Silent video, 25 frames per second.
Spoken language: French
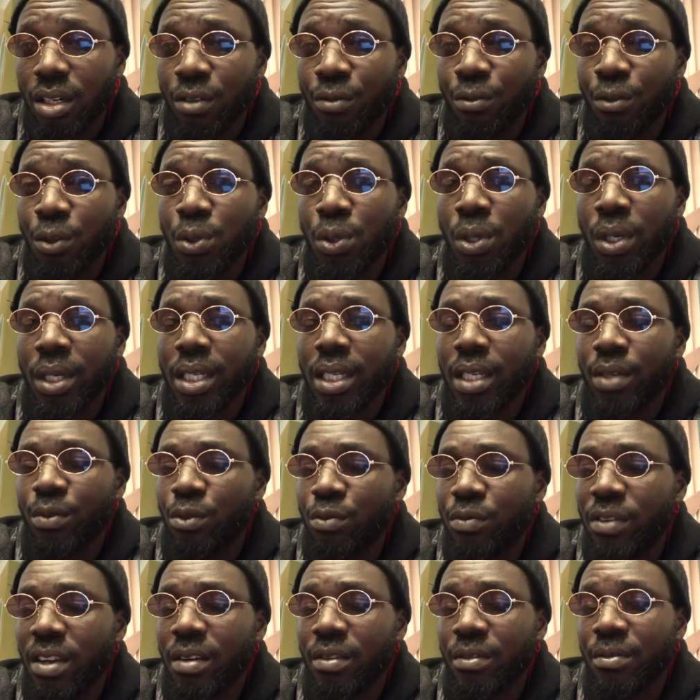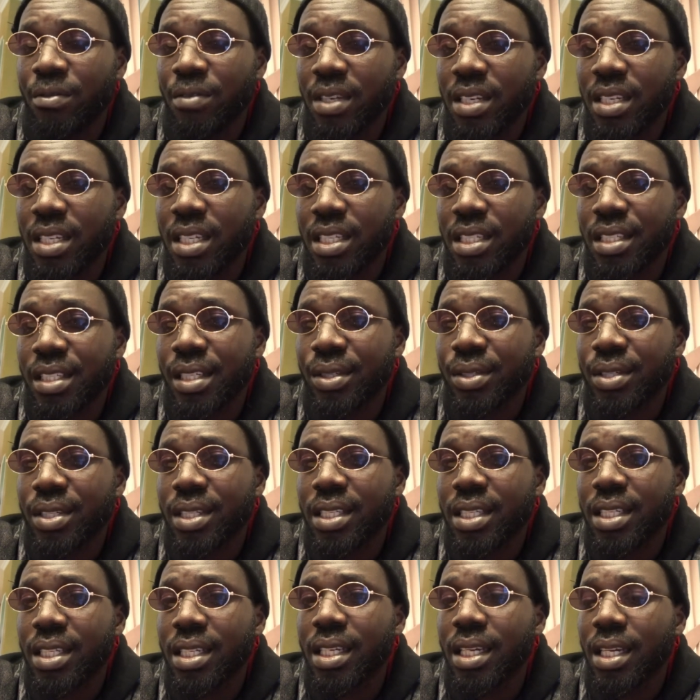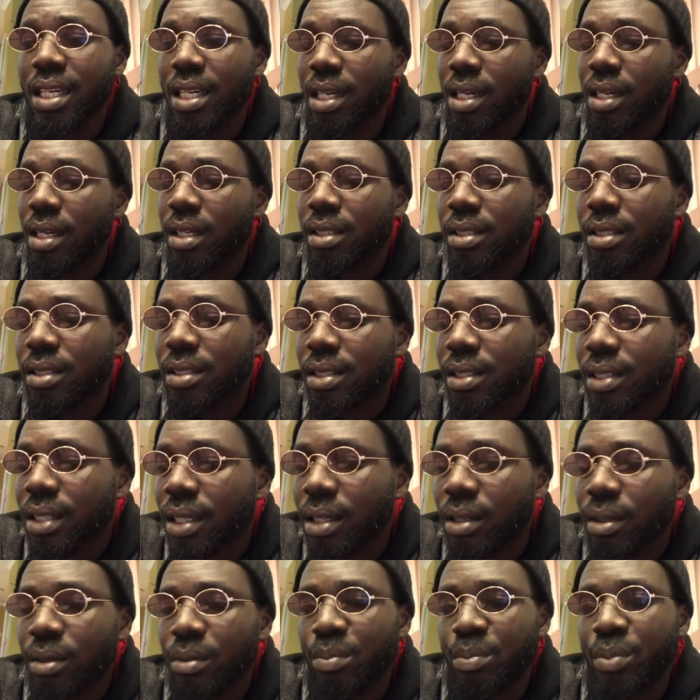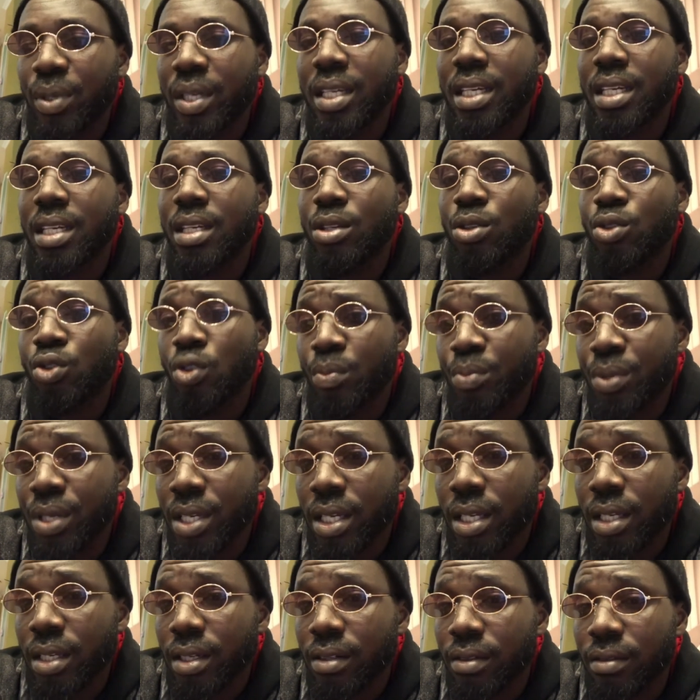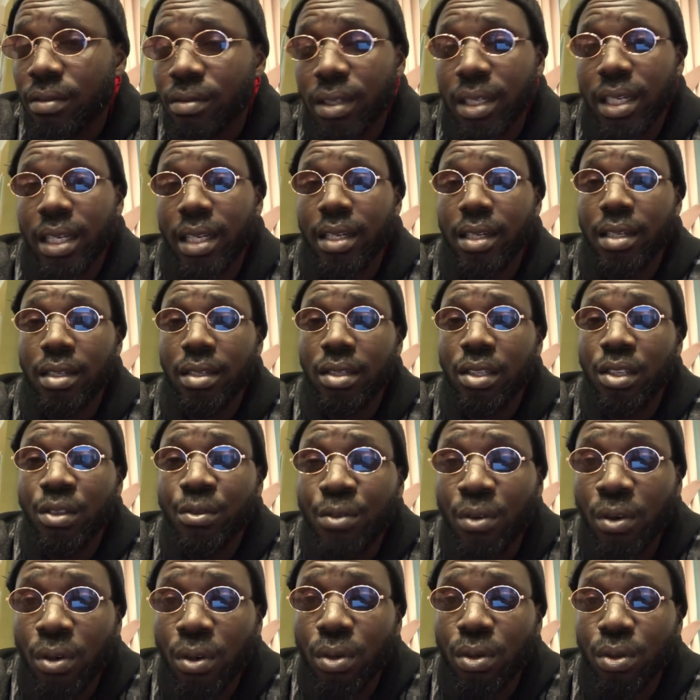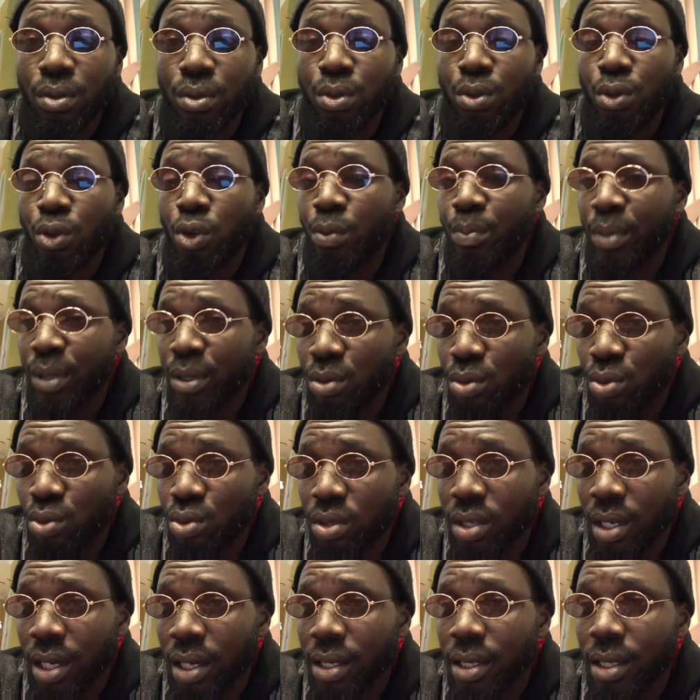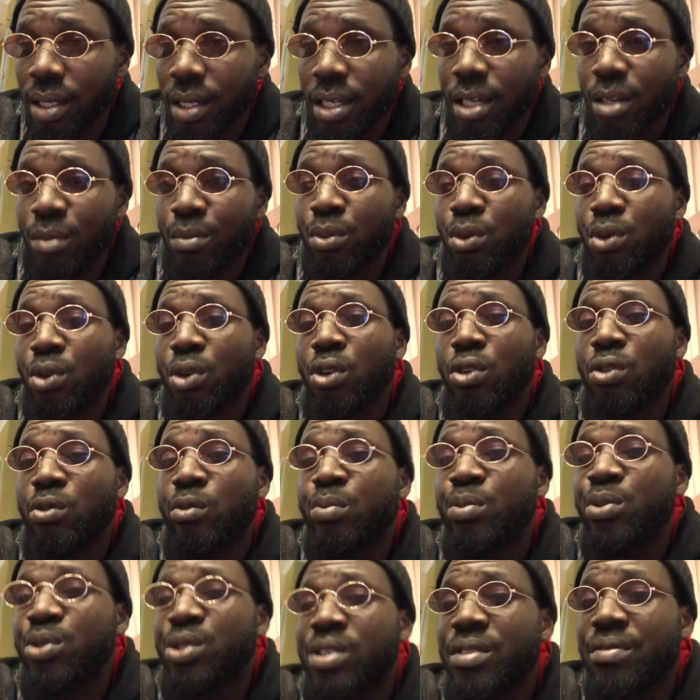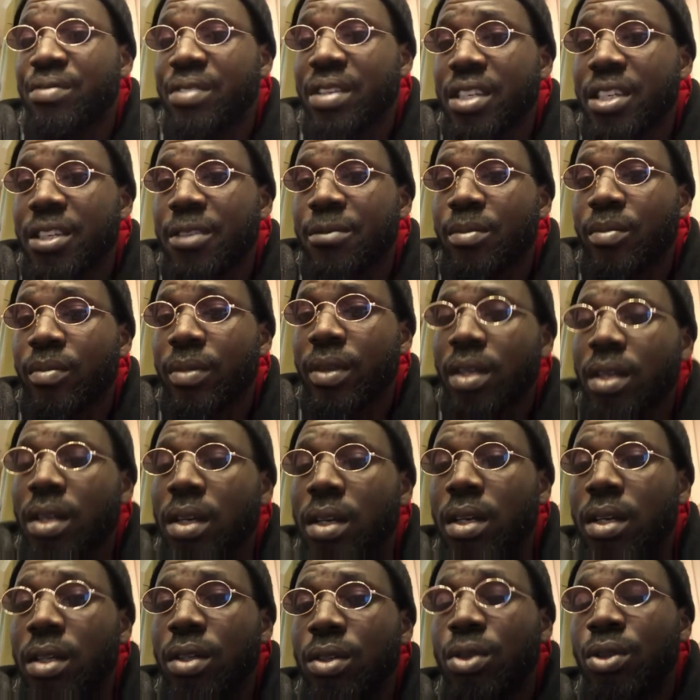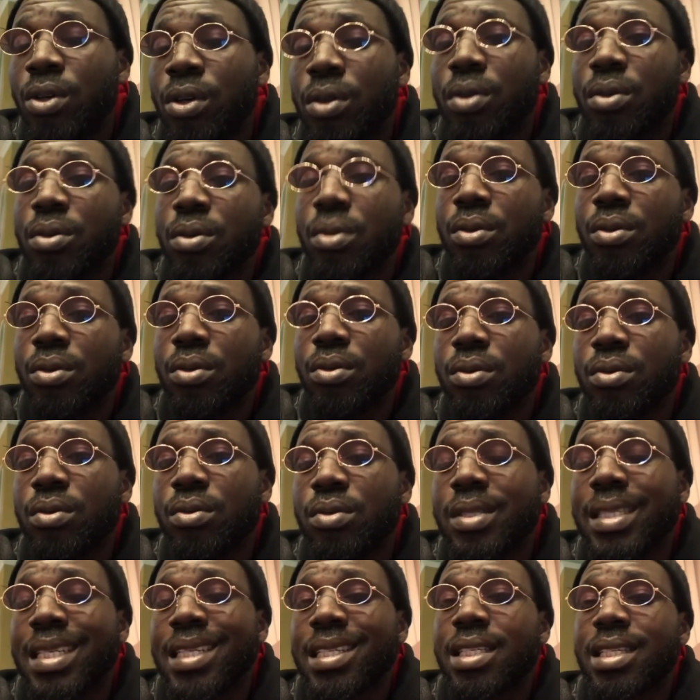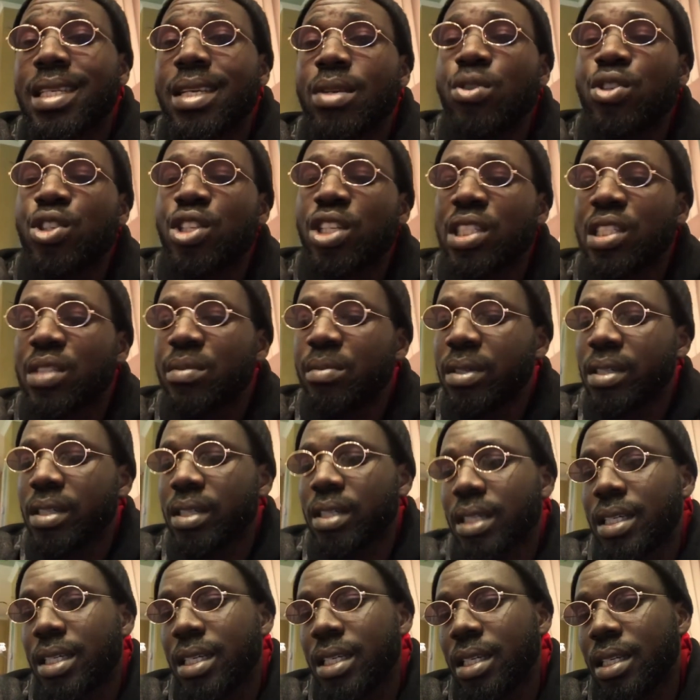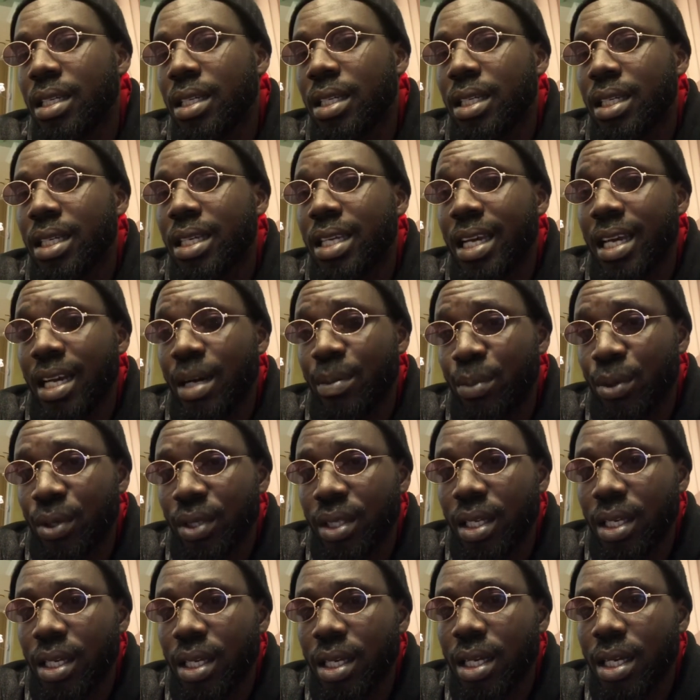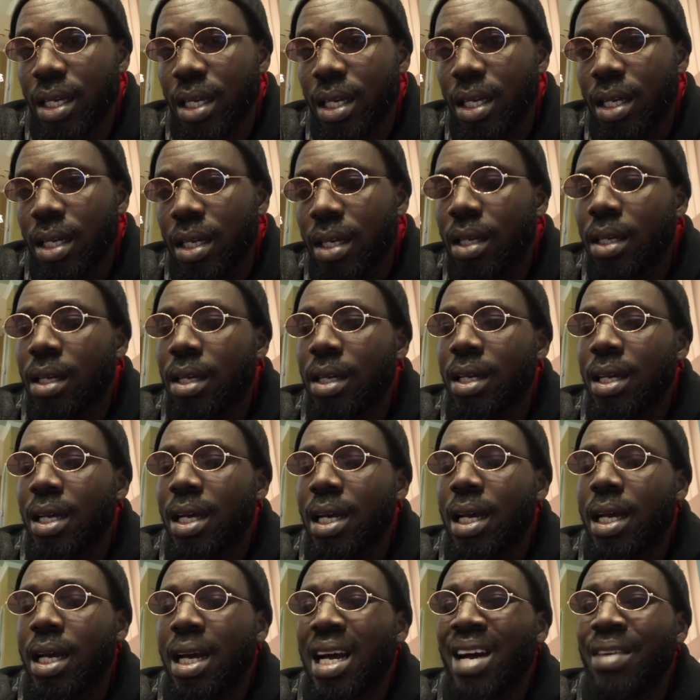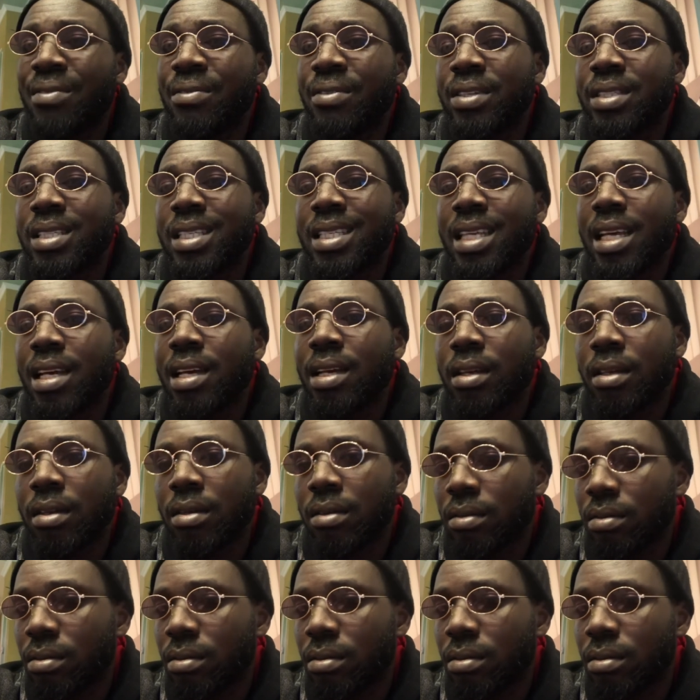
vous donner, vous faire venir ici en Russie sans payer de billets. Voilà, ils vont s'occuper de tout ça pour que vous puissiez venir. Donc, euh, c'est le changement qui qui est apporté. Avant, c'était